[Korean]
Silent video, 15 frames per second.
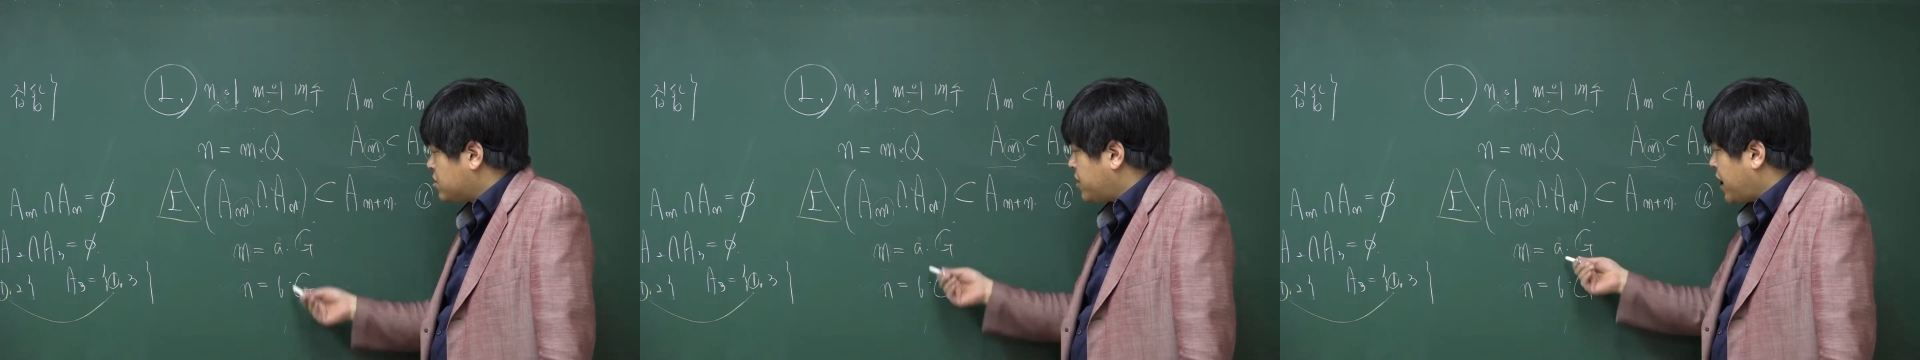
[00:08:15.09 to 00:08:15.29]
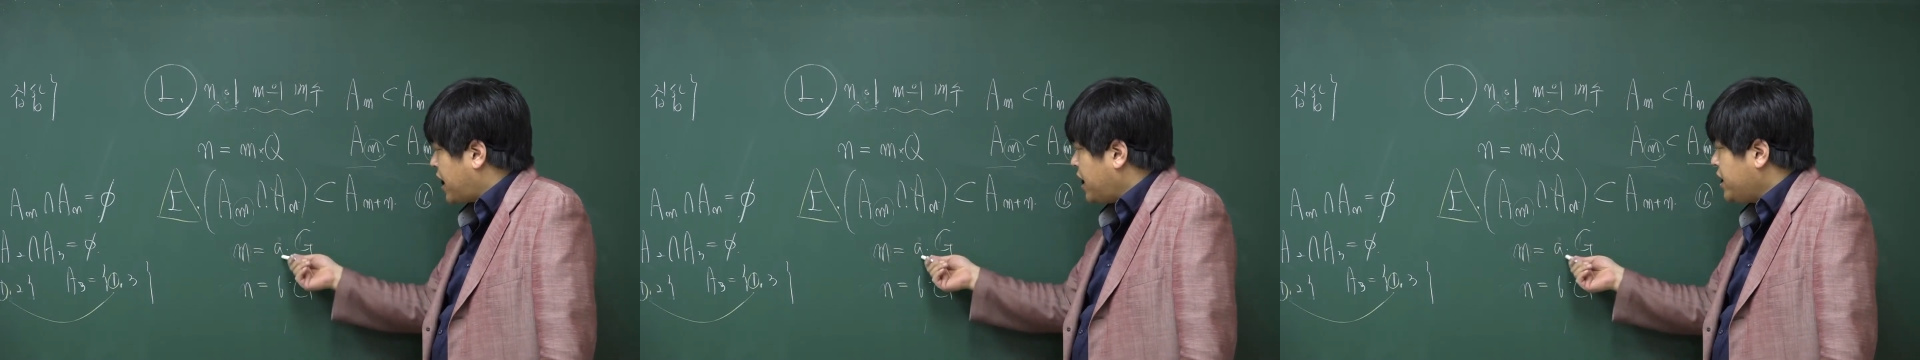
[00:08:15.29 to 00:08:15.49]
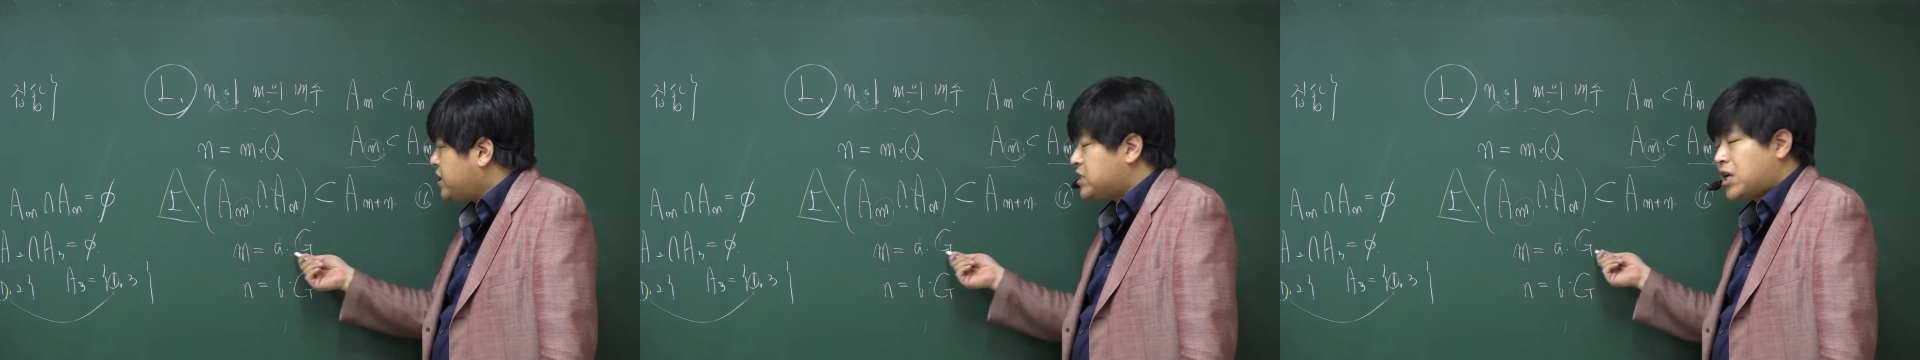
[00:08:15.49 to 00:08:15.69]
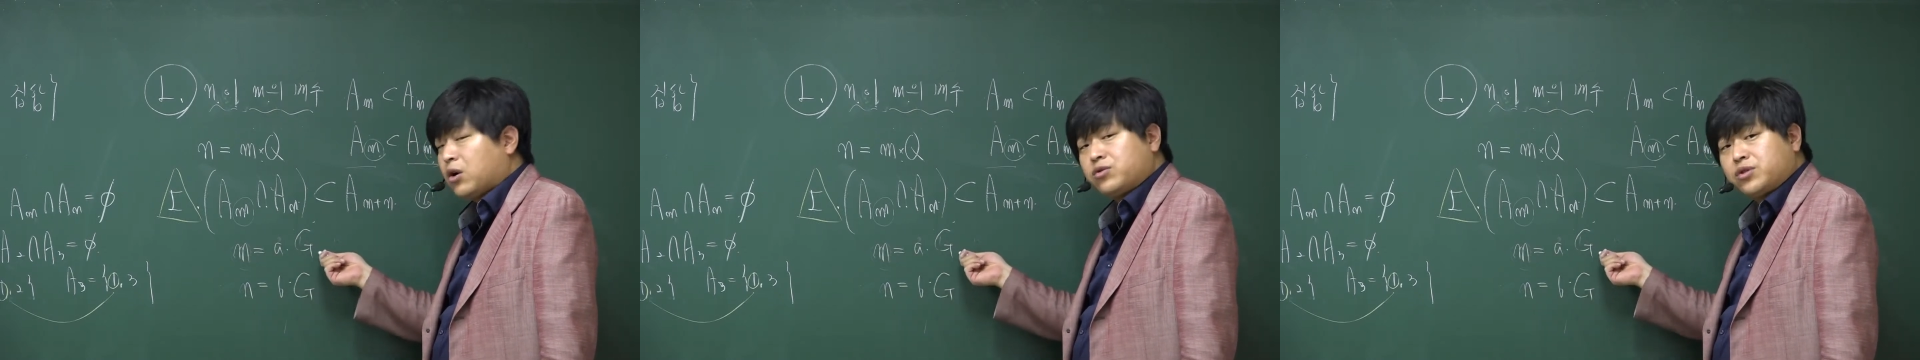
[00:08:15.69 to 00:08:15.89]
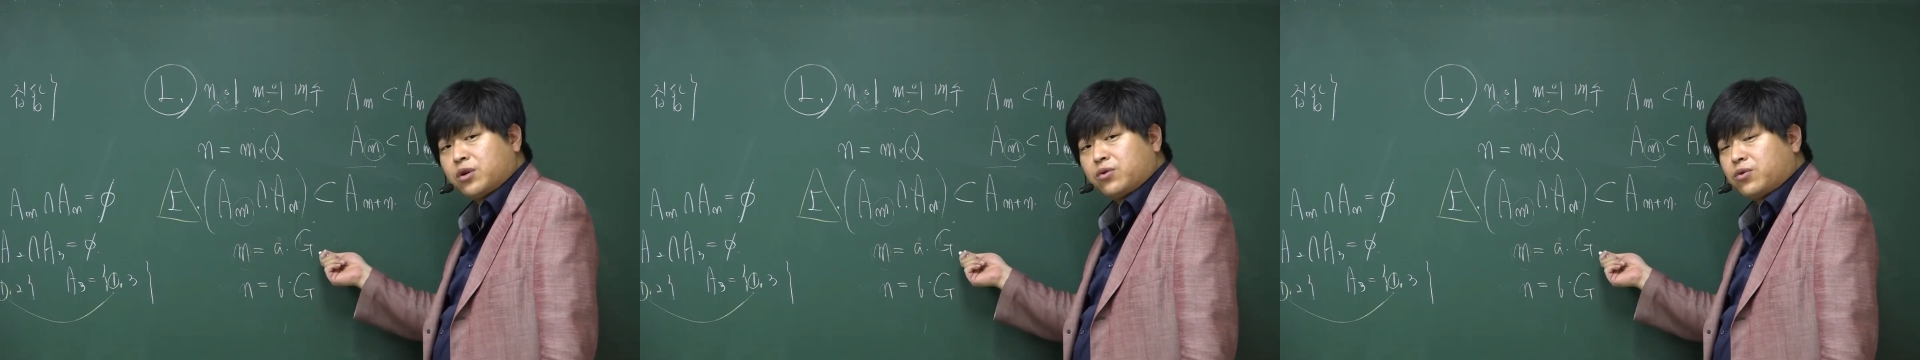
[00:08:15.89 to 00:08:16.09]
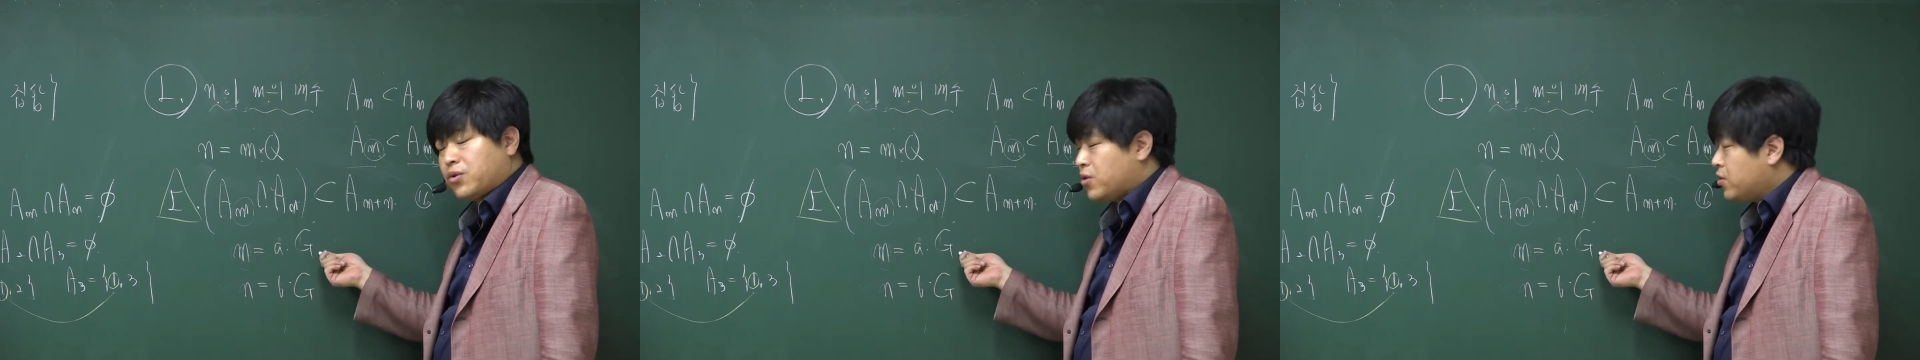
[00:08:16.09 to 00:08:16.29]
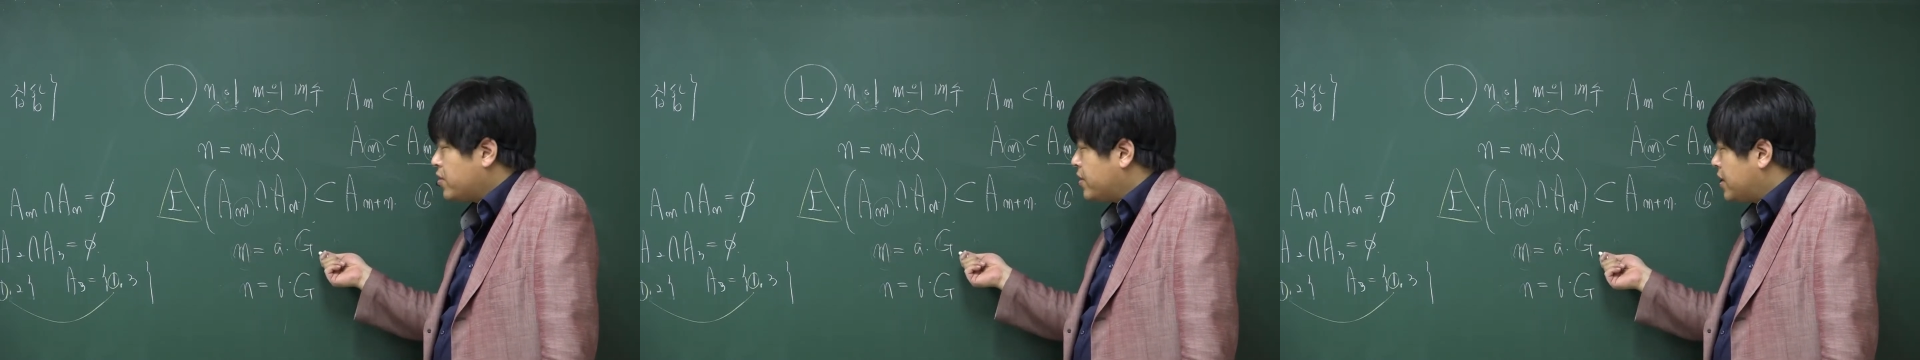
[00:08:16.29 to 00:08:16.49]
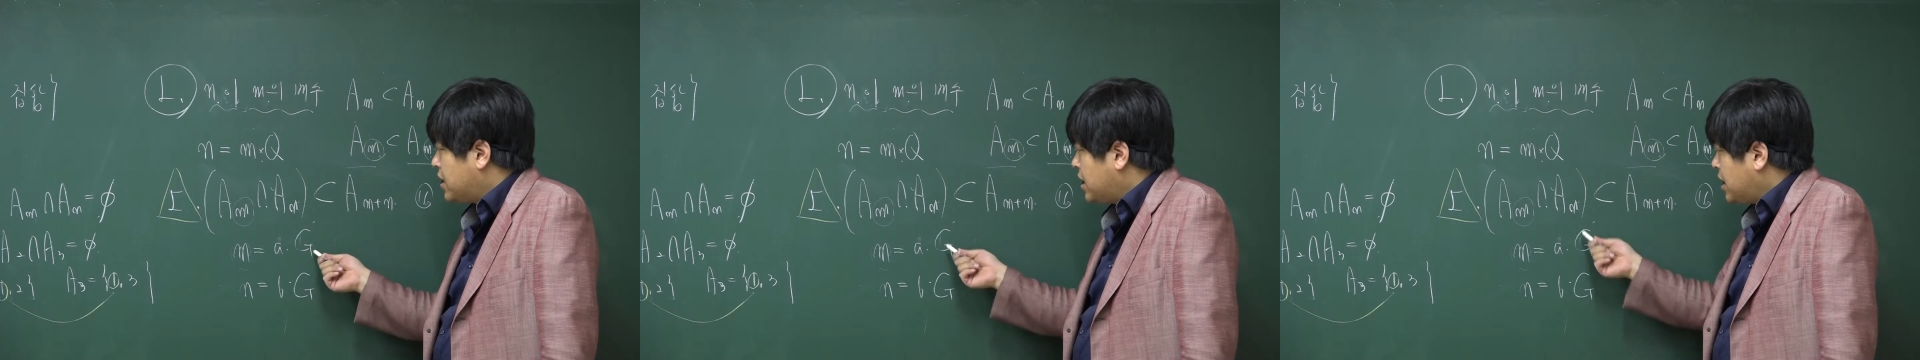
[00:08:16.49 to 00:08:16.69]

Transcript: 선생님 a지라고 썼고